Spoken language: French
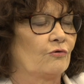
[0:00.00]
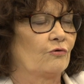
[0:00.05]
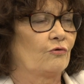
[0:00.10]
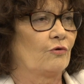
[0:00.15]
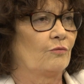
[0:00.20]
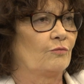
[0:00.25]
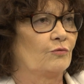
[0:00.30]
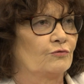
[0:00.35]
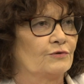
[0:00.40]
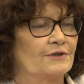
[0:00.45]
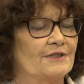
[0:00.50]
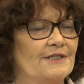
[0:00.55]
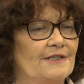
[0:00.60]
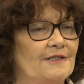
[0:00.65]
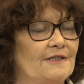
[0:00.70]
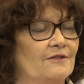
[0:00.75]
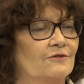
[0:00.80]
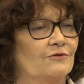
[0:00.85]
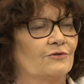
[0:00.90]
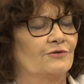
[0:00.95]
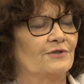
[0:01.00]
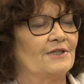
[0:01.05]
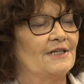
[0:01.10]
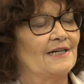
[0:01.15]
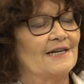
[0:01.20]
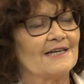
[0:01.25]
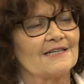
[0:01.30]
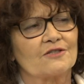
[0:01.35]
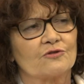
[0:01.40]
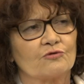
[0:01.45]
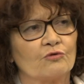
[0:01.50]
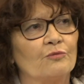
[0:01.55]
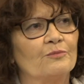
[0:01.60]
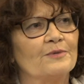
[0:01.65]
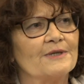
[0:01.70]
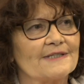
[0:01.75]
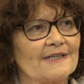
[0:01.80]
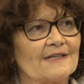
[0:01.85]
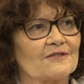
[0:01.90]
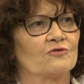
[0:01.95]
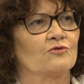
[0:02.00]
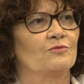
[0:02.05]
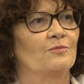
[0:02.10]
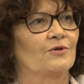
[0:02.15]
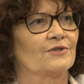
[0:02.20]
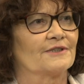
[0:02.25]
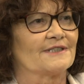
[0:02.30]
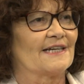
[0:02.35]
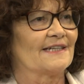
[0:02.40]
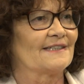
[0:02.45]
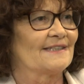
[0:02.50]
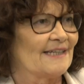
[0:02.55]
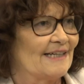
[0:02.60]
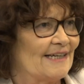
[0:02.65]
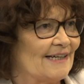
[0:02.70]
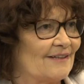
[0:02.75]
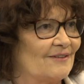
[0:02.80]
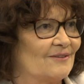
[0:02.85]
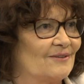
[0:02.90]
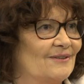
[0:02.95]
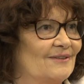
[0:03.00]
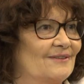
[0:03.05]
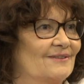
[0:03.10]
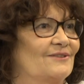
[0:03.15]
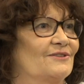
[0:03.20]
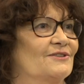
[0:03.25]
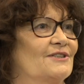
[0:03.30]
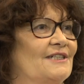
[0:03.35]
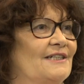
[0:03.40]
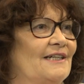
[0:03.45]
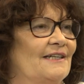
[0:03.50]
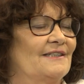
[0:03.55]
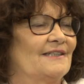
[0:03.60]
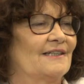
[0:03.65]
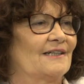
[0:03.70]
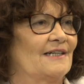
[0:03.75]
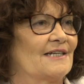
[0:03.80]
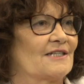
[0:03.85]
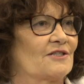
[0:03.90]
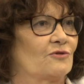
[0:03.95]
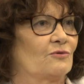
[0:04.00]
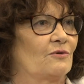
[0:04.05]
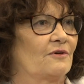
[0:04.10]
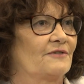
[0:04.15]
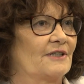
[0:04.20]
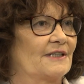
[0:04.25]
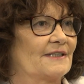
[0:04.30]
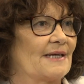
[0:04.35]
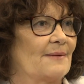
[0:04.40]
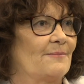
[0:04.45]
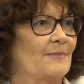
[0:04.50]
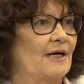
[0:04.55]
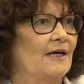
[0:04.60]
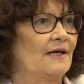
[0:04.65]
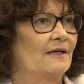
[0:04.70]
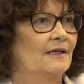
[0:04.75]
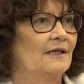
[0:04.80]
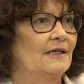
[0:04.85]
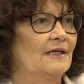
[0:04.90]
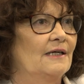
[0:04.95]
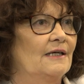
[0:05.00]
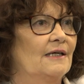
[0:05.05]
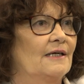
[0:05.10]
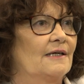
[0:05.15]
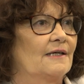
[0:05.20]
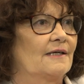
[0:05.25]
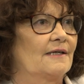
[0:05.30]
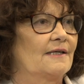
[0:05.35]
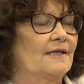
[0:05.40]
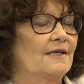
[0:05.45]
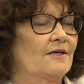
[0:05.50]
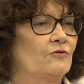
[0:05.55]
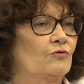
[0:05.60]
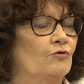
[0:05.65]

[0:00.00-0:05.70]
comme on le dit, il laisse tomber sa semence à terre quand il a des relations avec Tamar. Et